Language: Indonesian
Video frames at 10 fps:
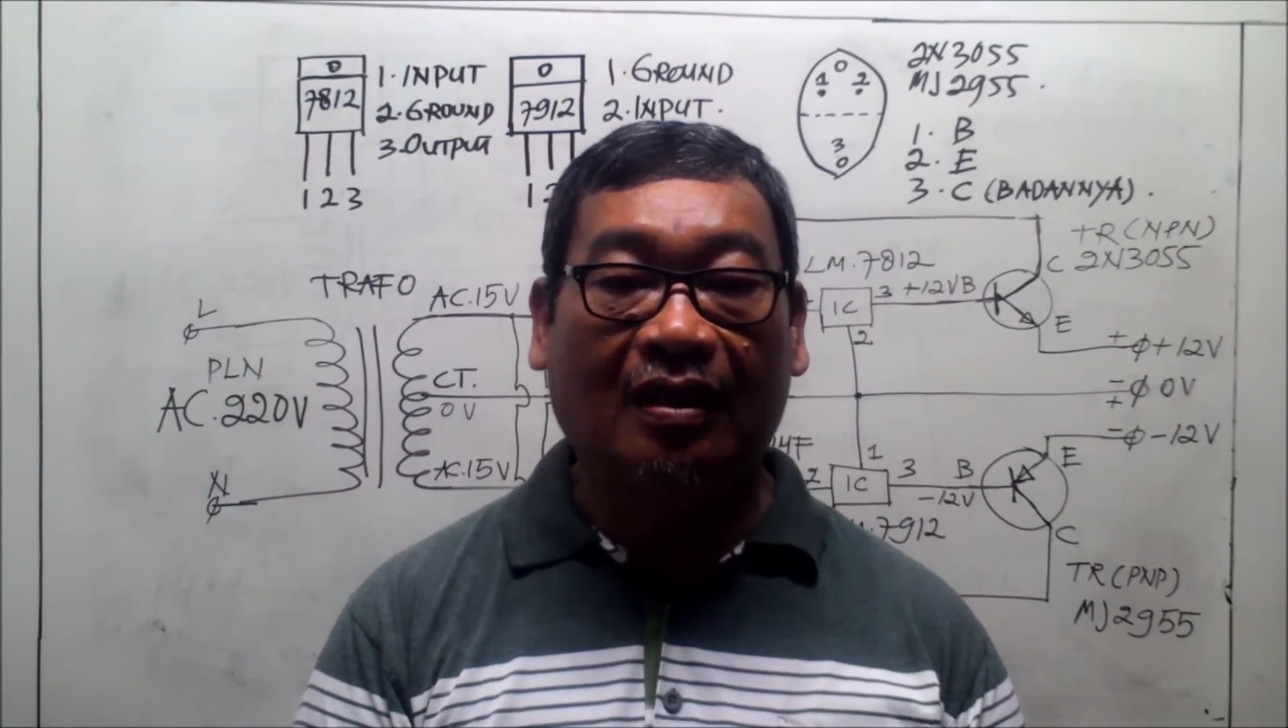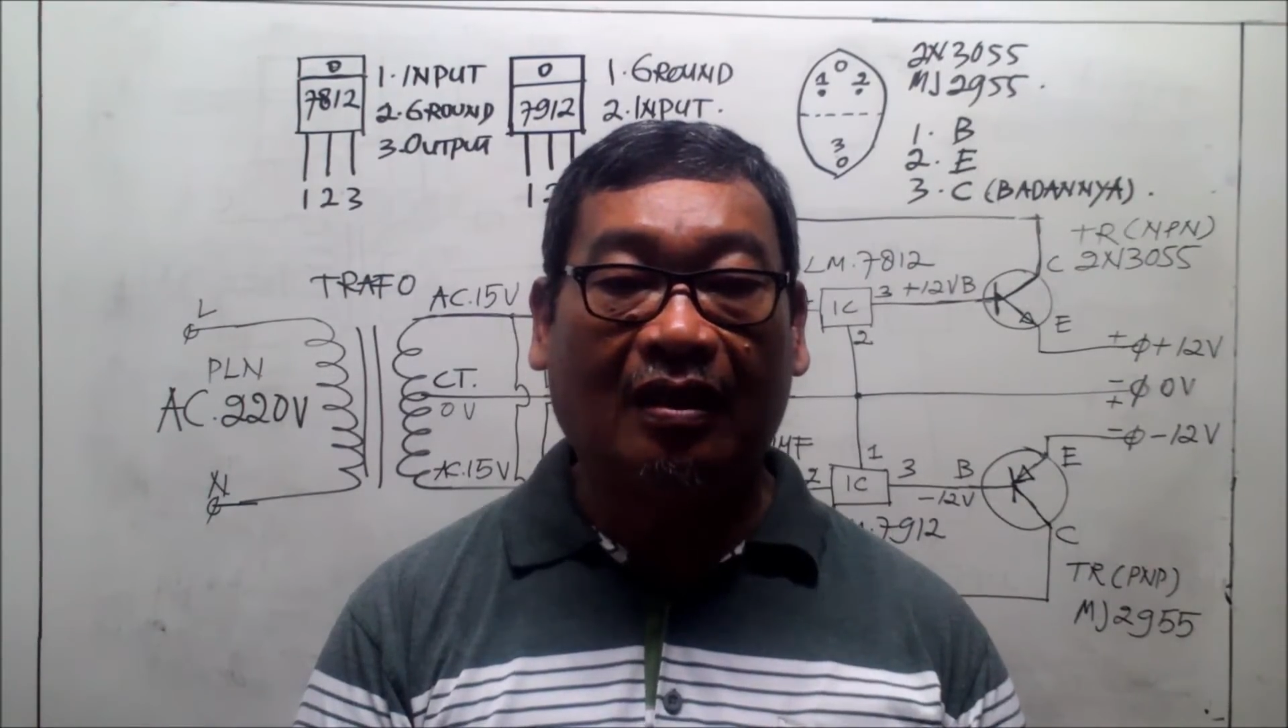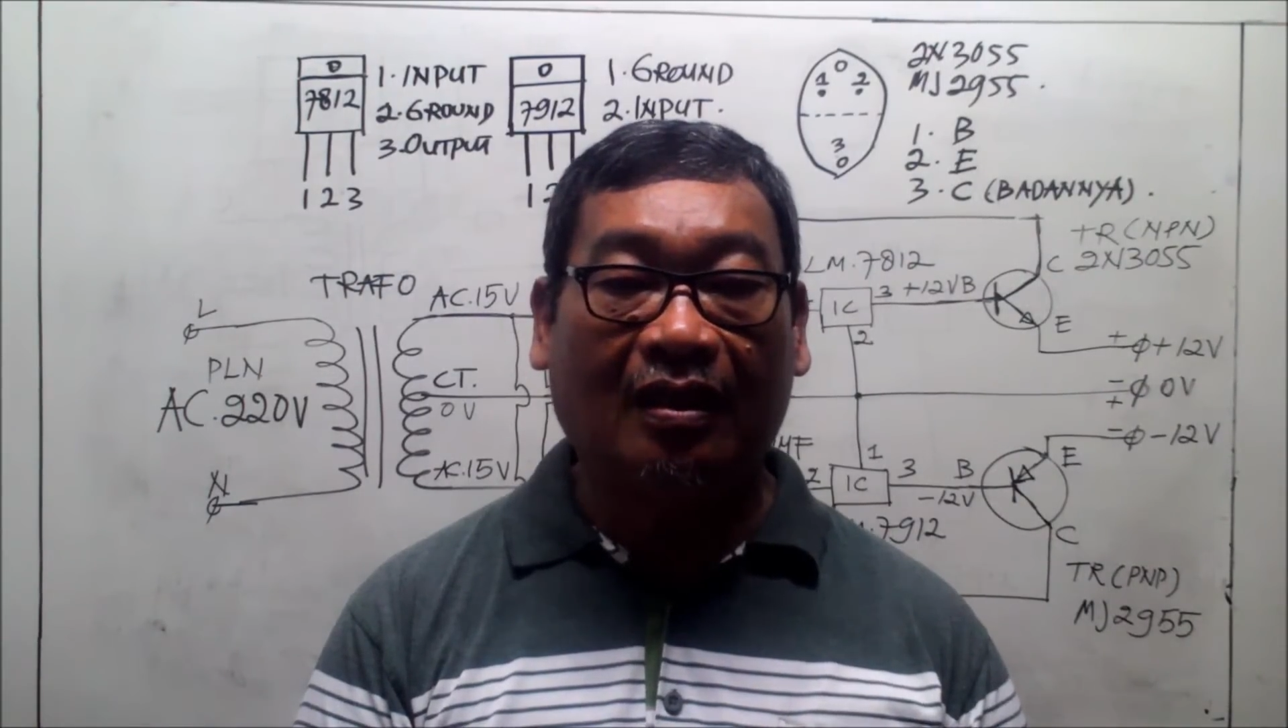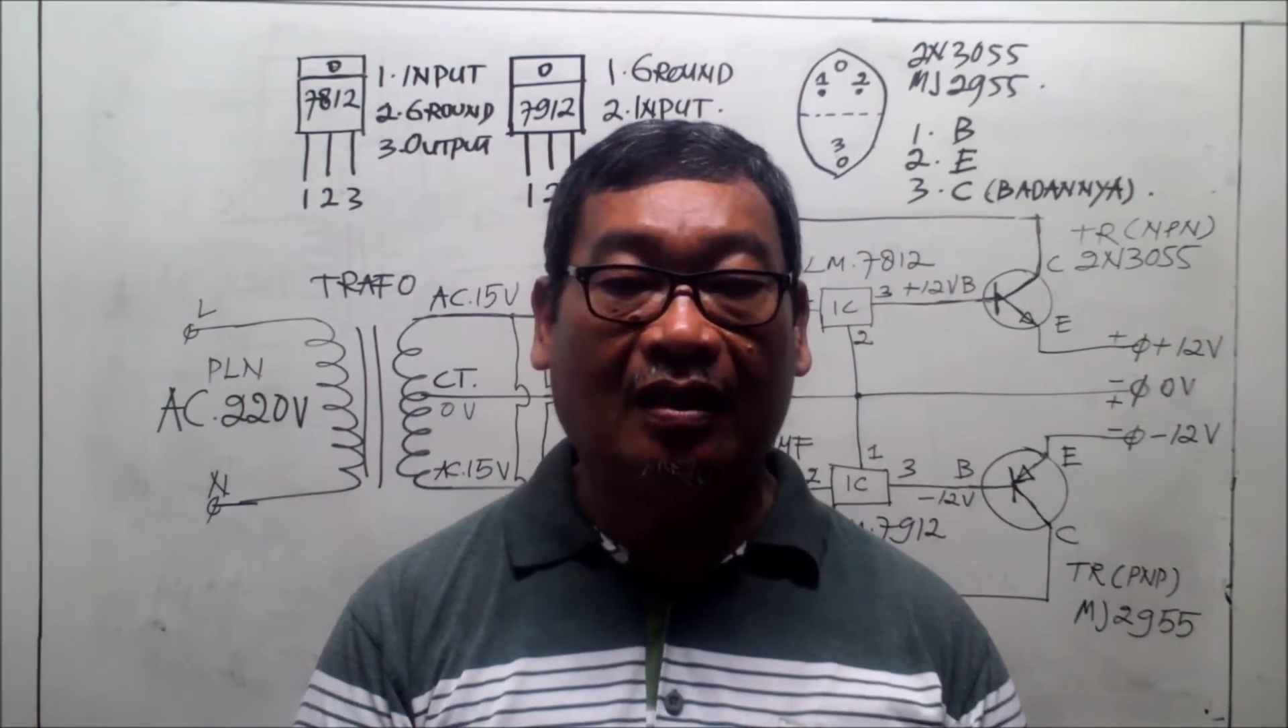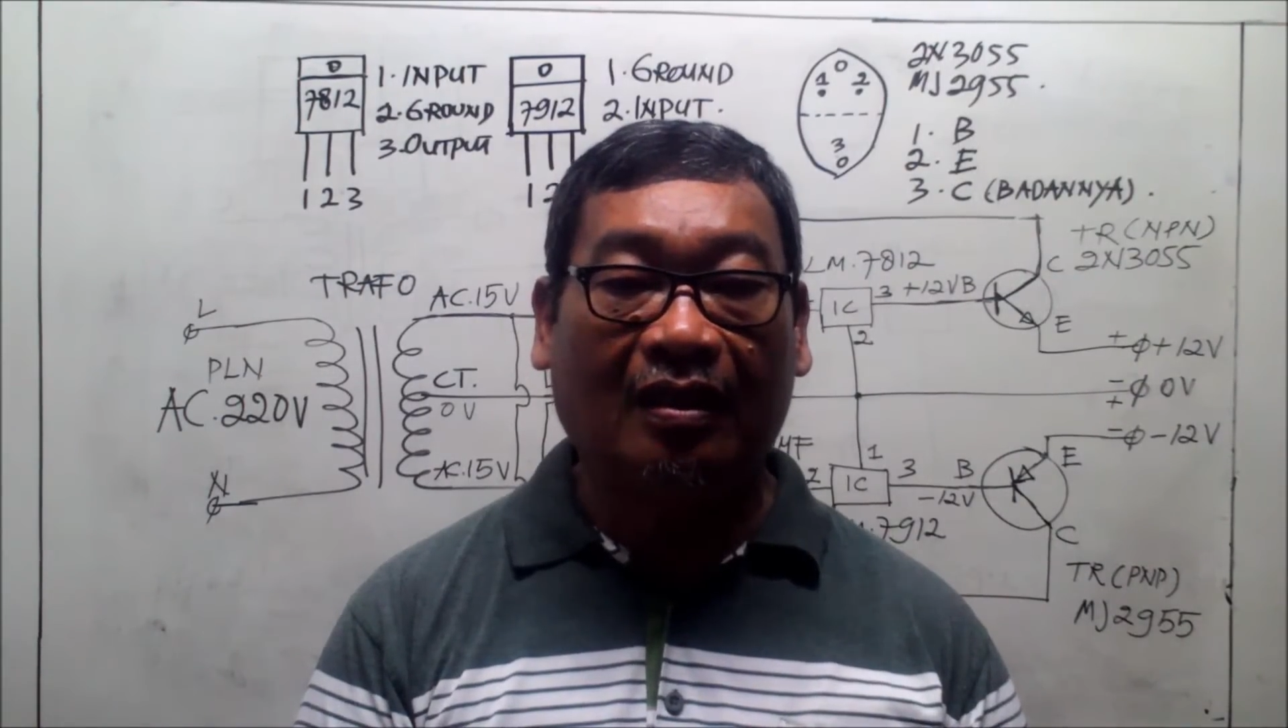
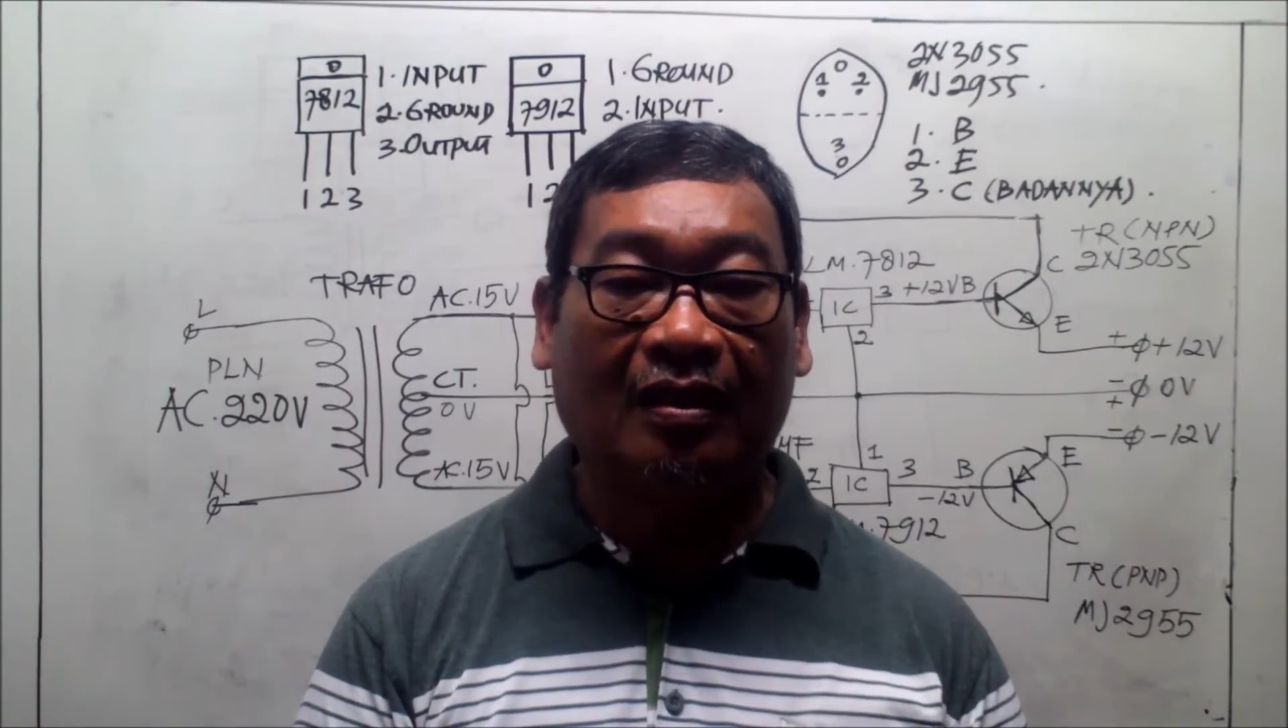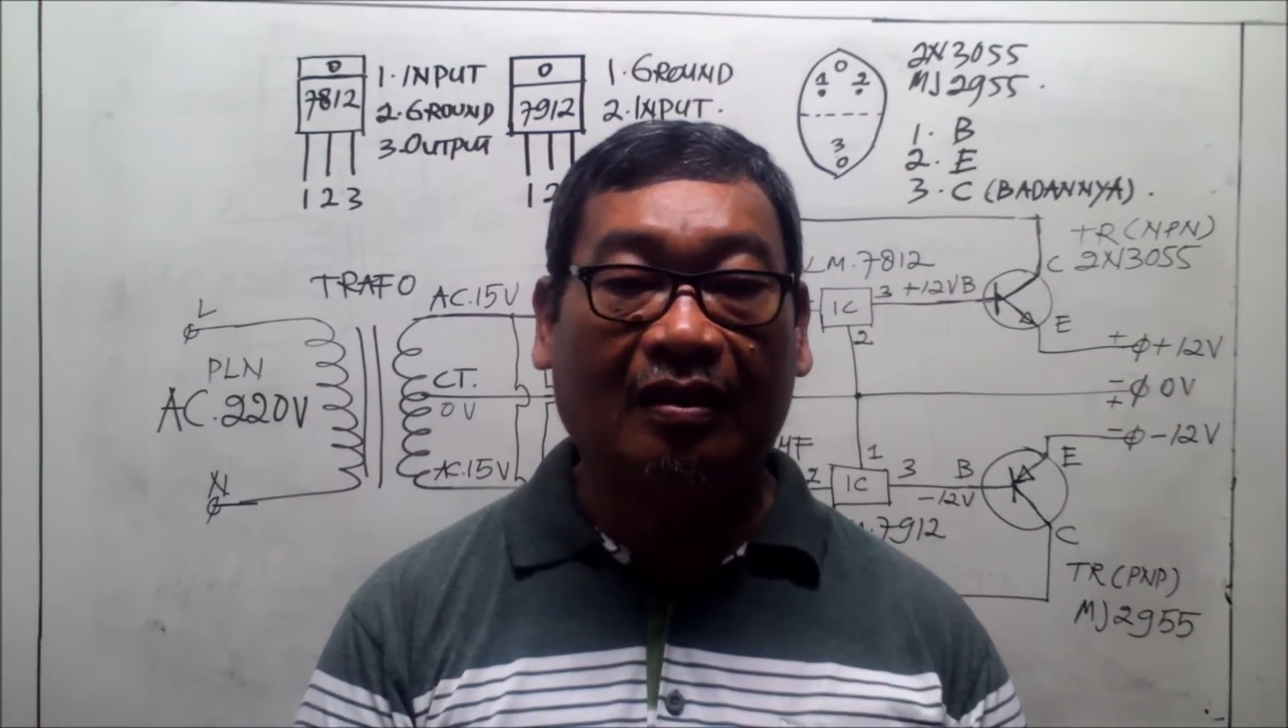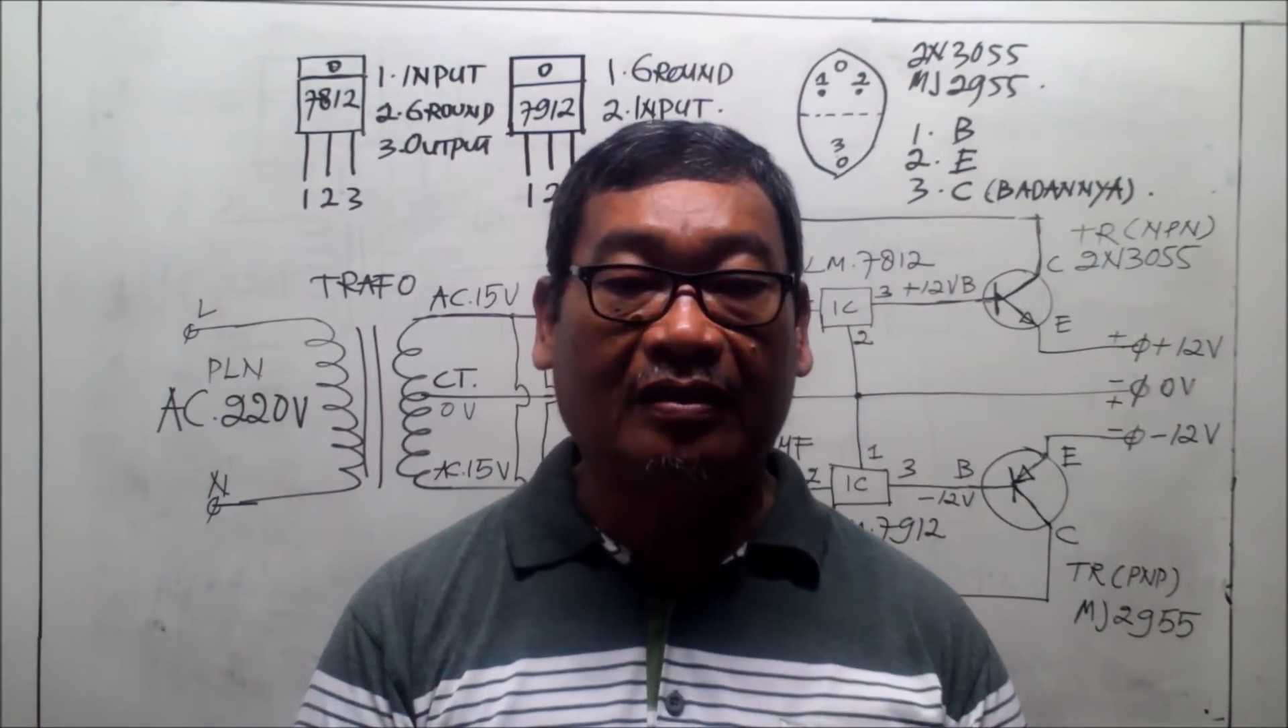uh,